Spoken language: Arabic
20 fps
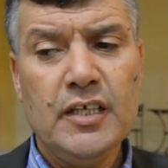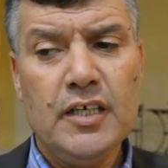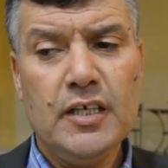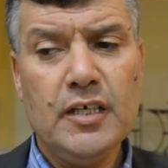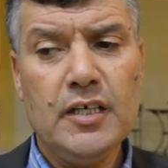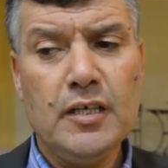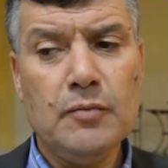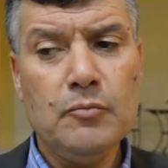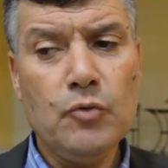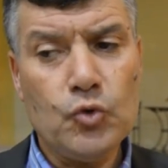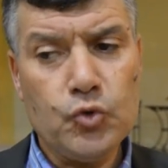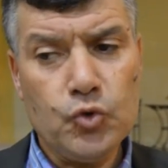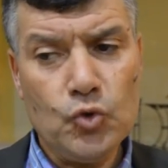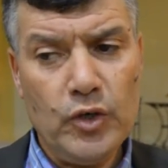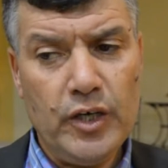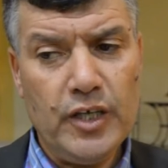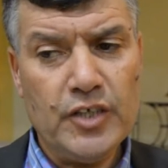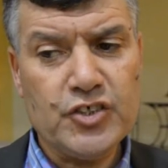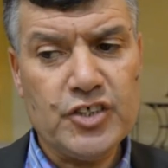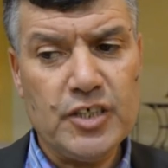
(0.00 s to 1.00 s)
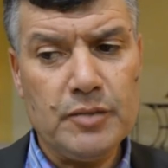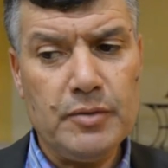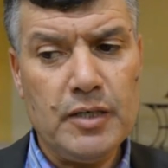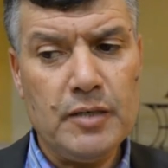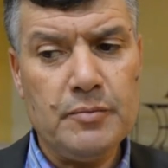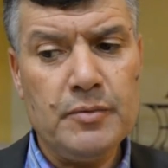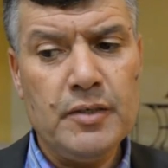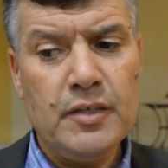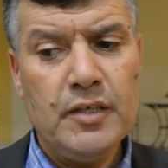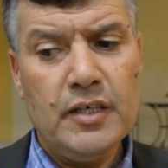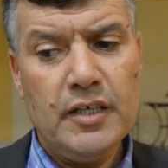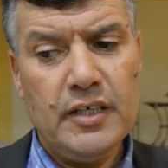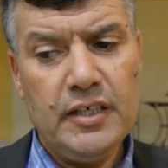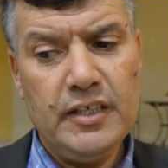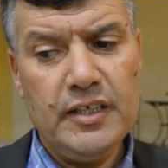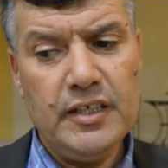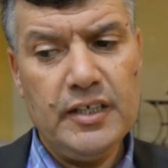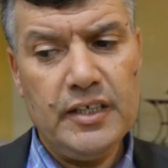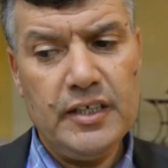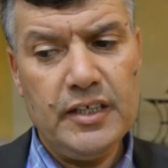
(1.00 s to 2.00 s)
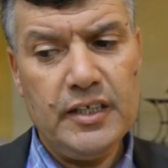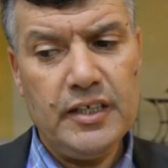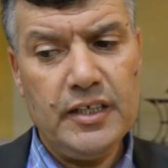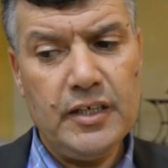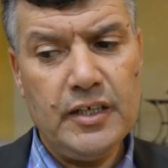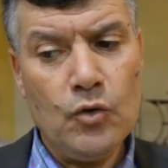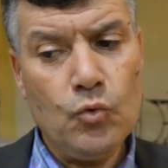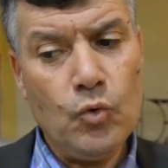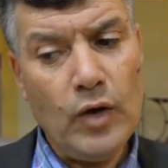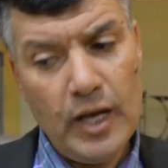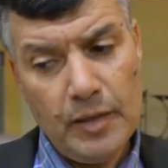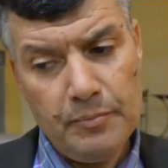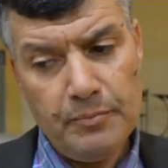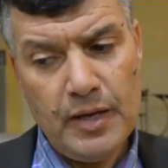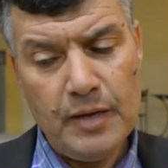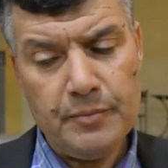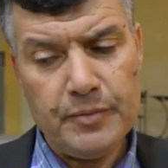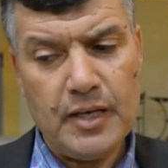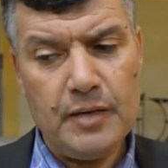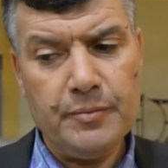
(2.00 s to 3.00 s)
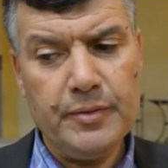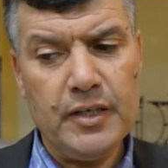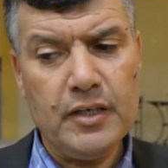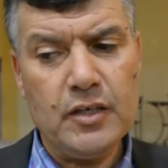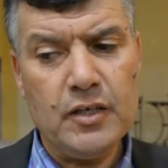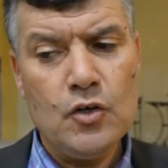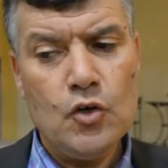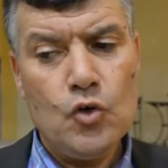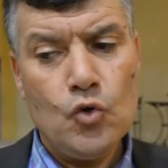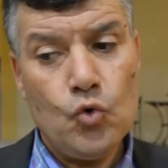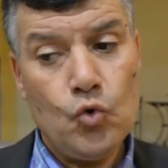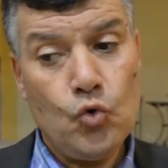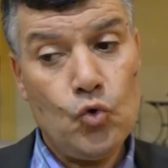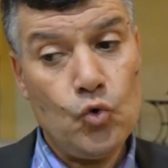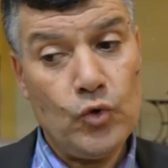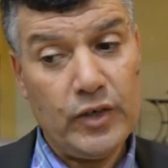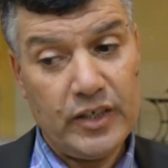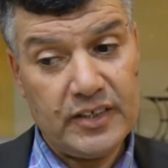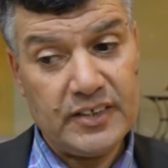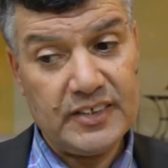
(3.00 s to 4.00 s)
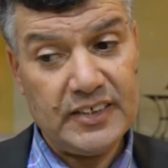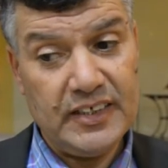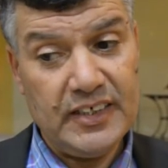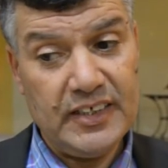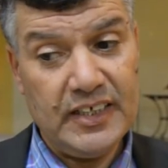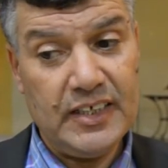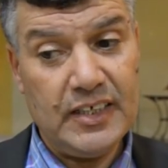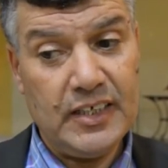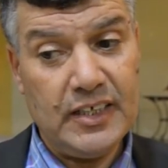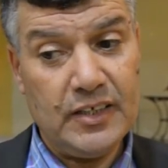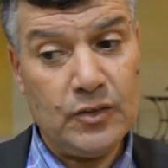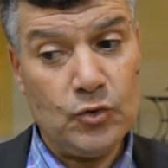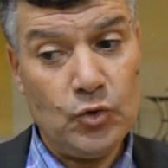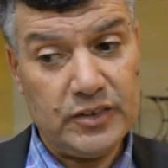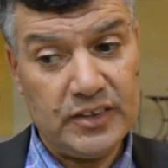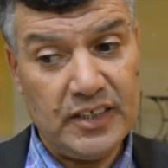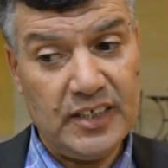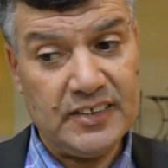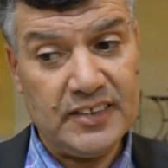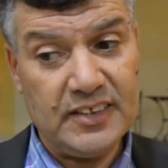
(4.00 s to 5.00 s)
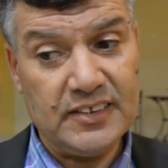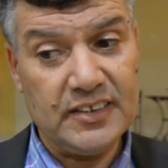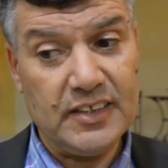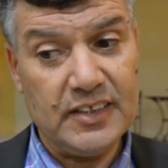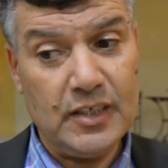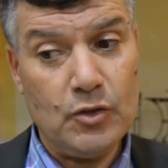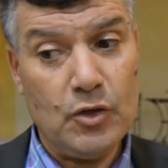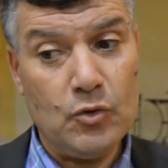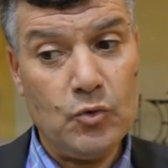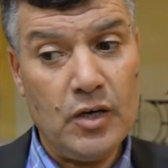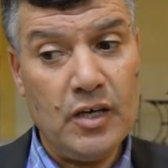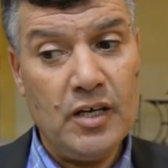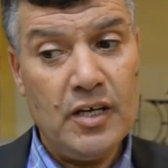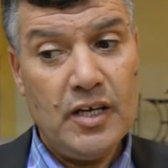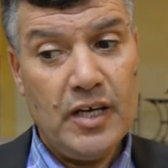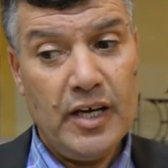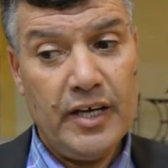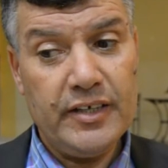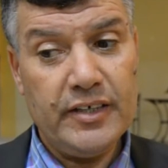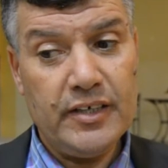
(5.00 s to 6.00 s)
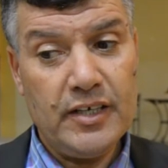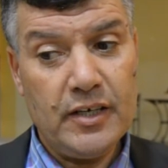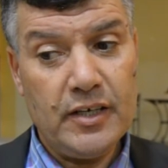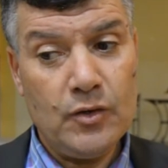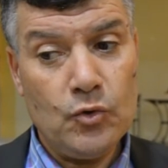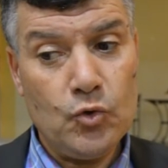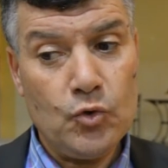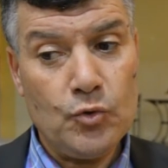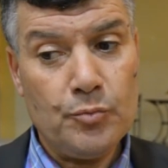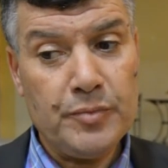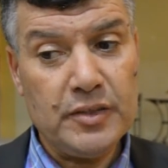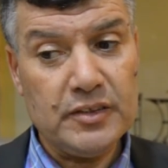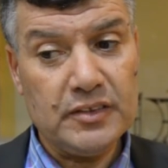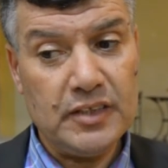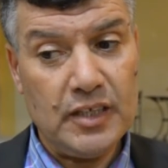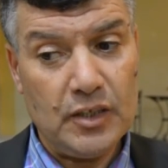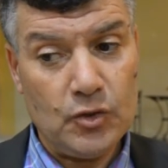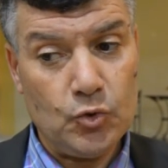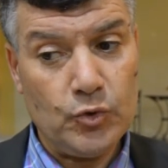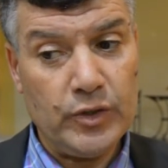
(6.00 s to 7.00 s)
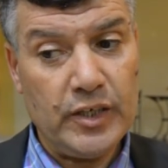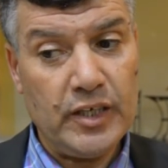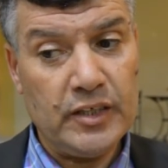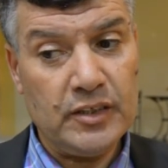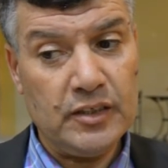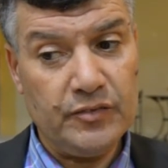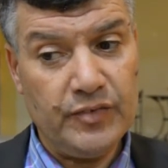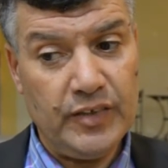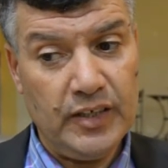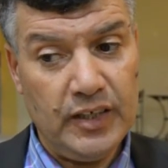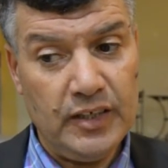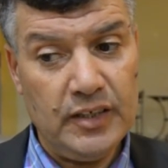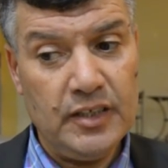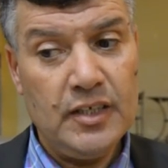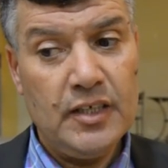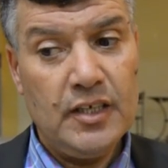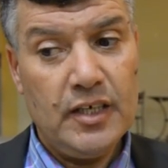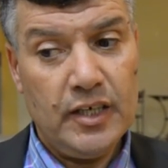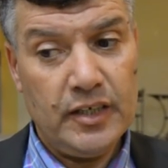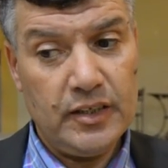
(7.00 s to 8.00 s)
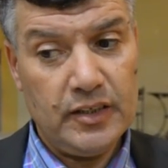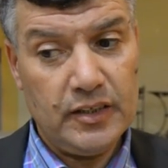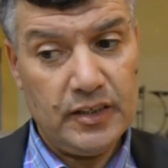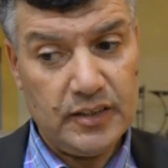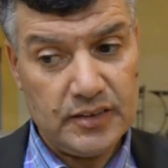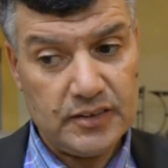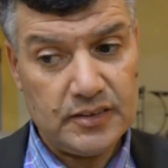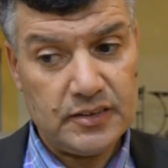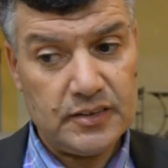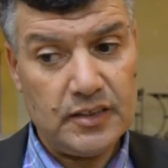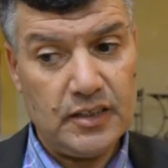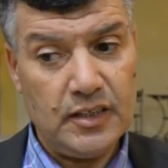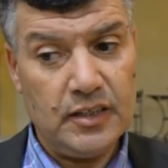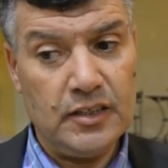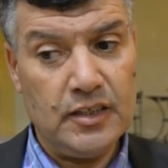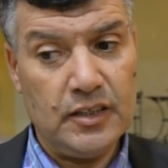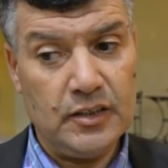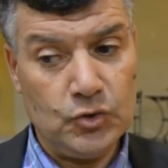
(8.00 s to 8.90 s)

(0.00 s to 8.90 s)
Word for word: موضوع الشباب اللي هو هم هم كبير وركز على نقطه اساسيه وهو انه من ضروري أن يتفعل النص آه،